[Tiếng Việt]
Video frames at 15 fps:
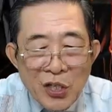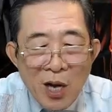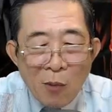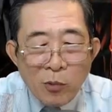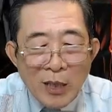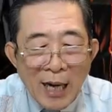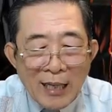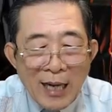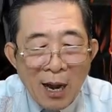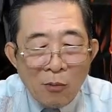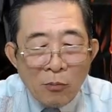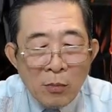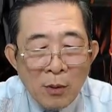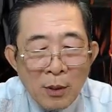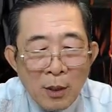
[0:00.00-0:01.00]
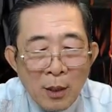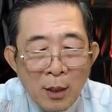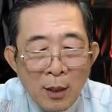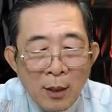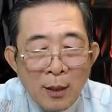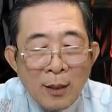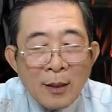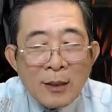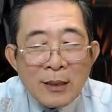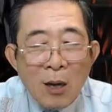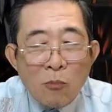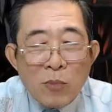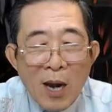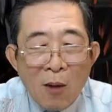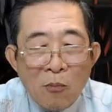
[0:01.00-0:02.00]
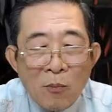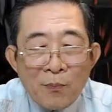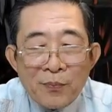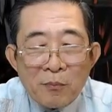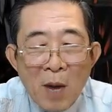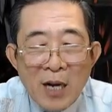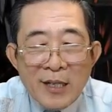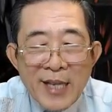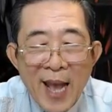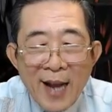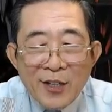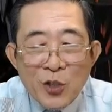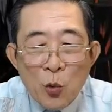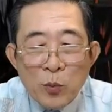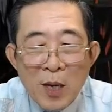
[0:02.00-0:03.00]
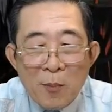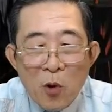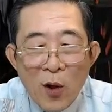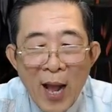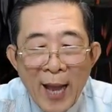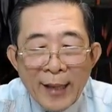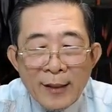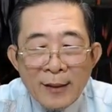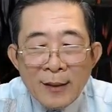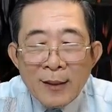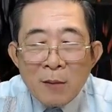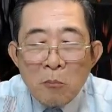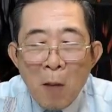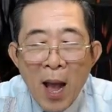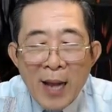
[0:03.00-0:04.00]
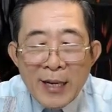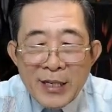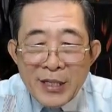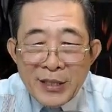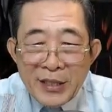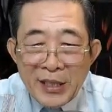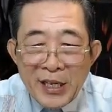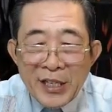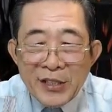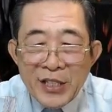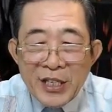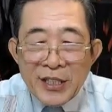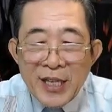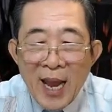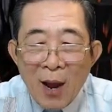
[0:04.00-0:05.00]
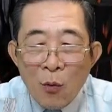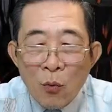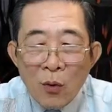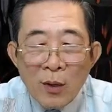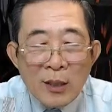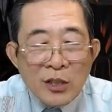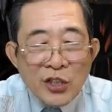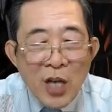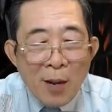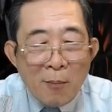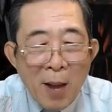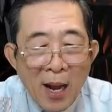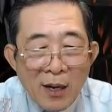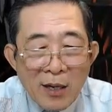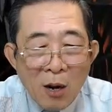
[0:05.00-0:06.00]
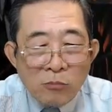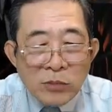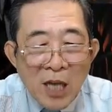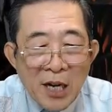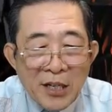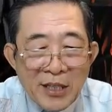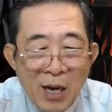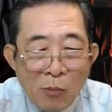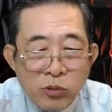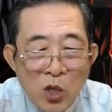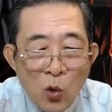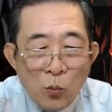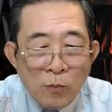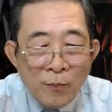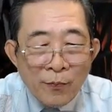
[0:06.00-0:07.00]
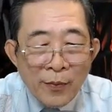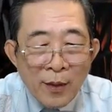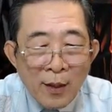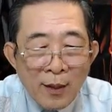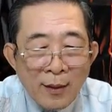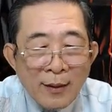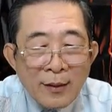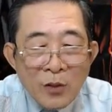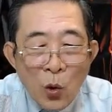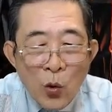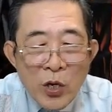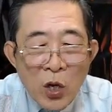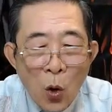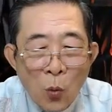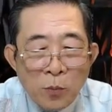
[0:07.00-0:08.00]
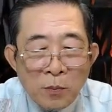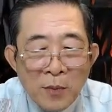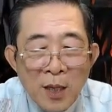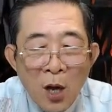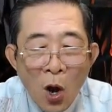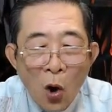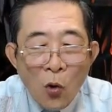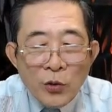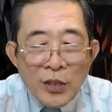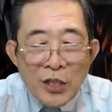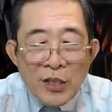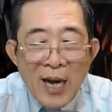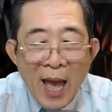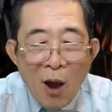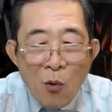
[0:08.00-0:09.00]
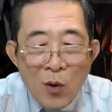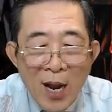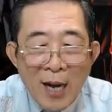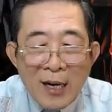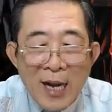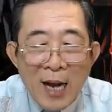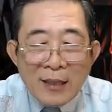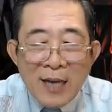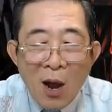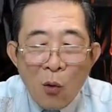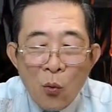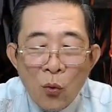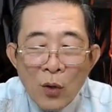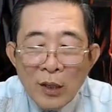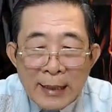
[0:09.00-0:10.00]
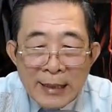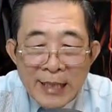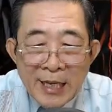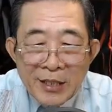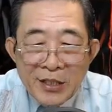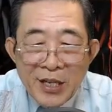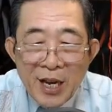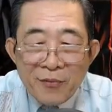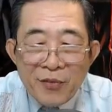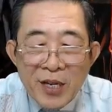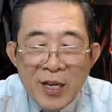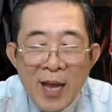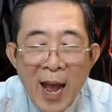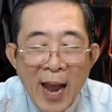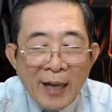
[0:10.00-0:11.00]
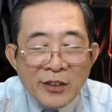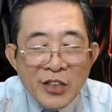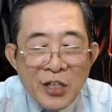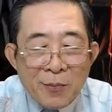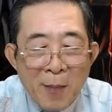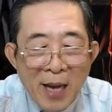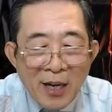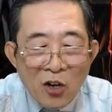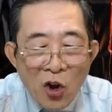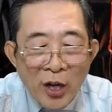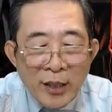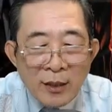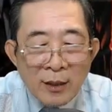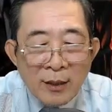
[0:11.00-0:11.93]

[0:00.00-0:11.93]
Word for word: không có đành lòng. Trong lòng bất giác rung lên một cái, ba người liếc nhìn nhau, sắc mặt đồng thời động dung. Cuối cùng, hổ trưởng lão gật gật đầu, nhìn về phía hãng thiết mà nói,